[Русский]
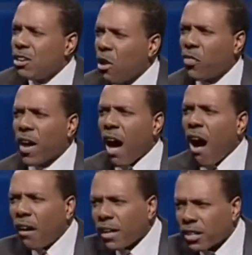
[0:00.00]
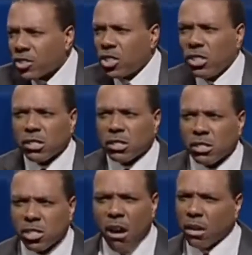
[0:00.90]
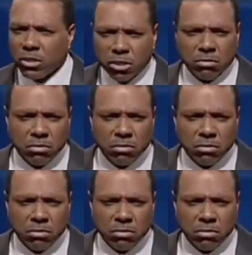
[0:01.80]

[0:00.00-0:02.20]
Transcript: какой аудитории разговаривает Иисус.